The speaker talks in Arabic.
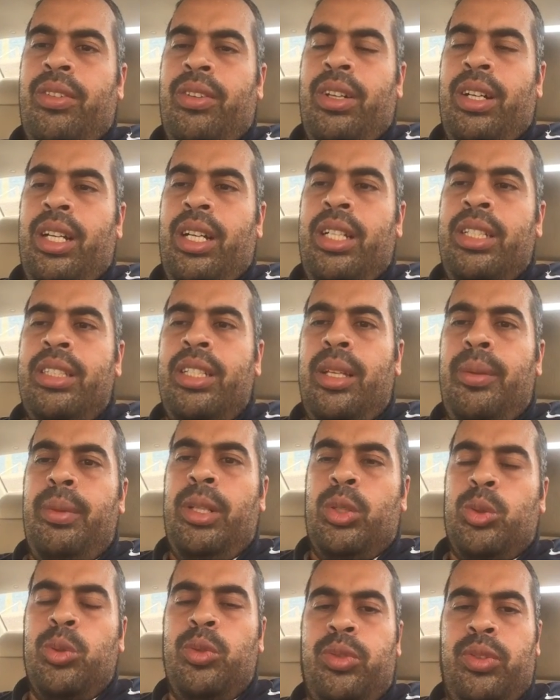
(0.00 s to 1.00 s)
فانت
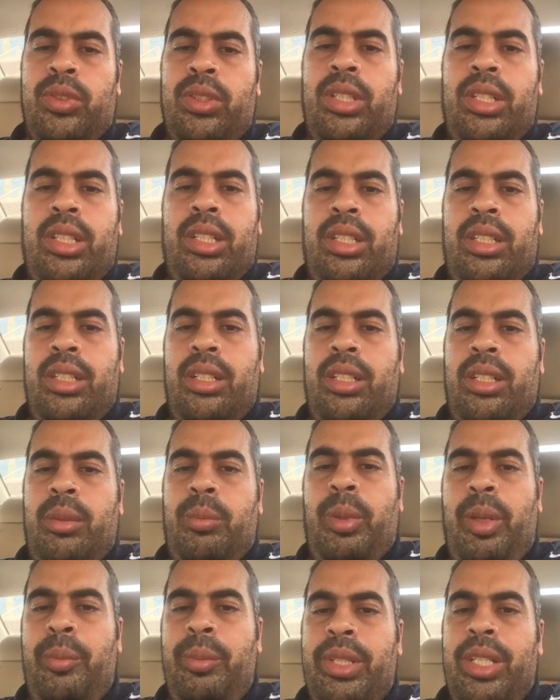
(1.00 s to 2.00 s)
ابدا شوف
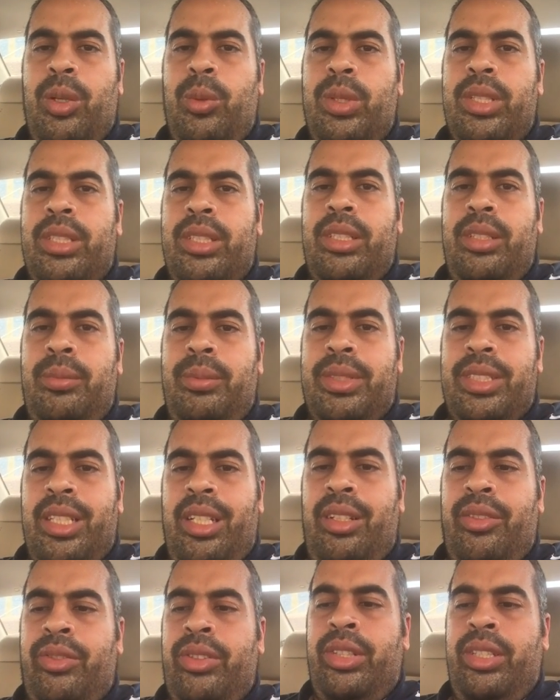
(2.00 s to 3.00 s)
البيم دوت ايه المزايا
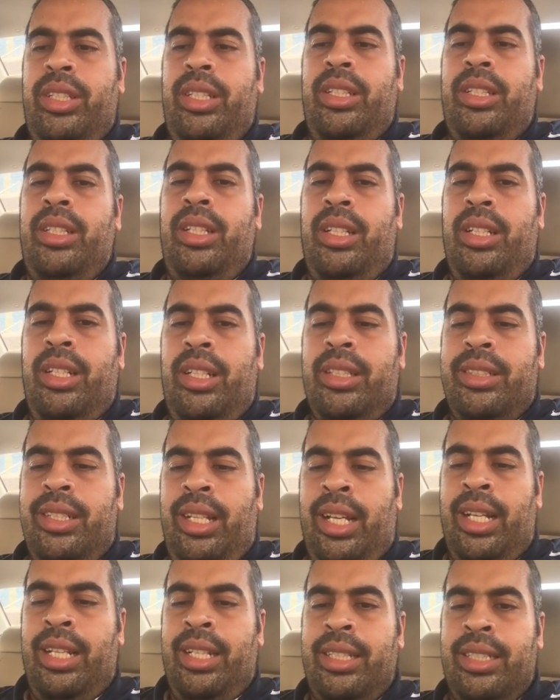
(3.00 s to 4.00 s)
اللي فيه إيه
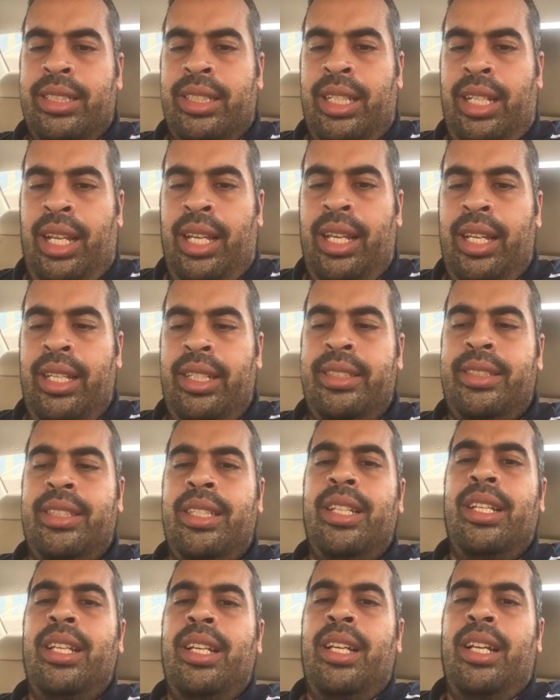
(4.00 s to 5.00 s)
الحاجات اتحققت
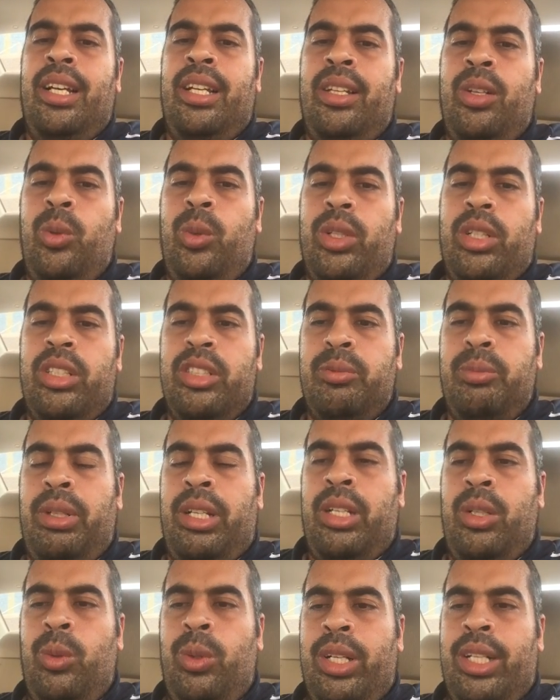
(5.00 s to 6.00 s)
هل هو نصب
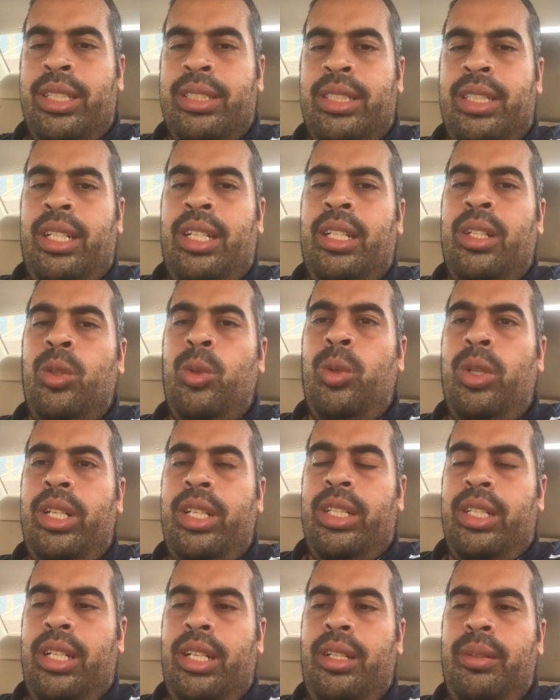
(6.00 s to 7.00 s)
هل هو كذا هل هو
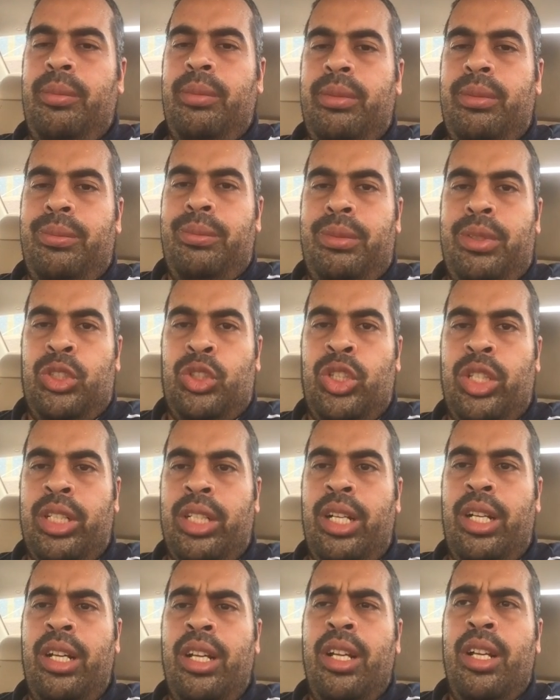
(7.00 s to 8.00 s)
اعلان من
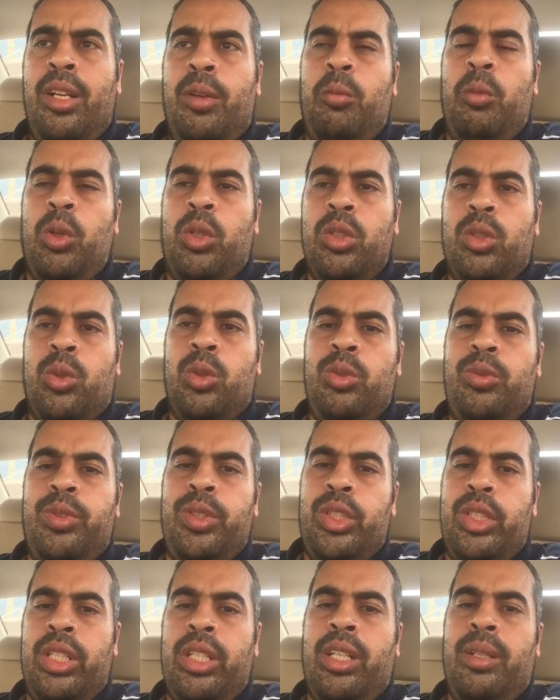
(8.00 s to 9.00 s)
شركه ممكن تكون
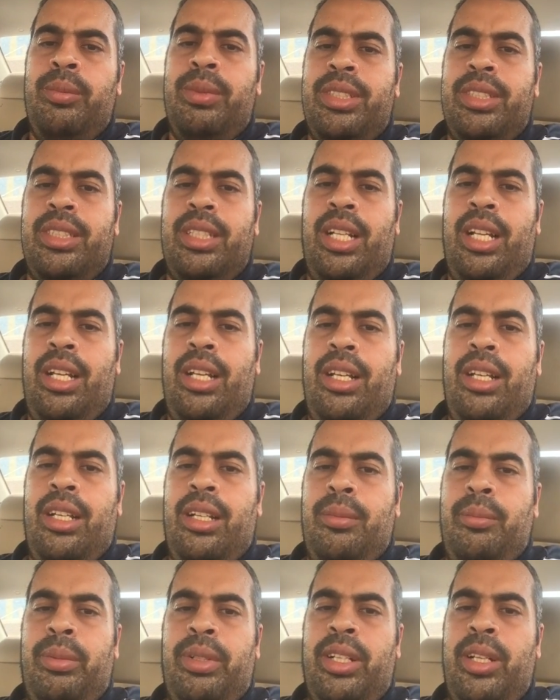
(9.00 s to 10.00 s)
في شركه منزله
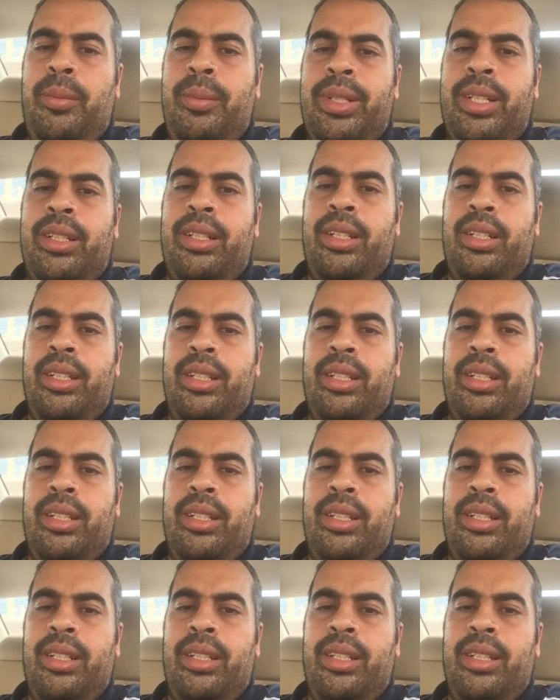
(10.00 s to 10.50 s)
برنامج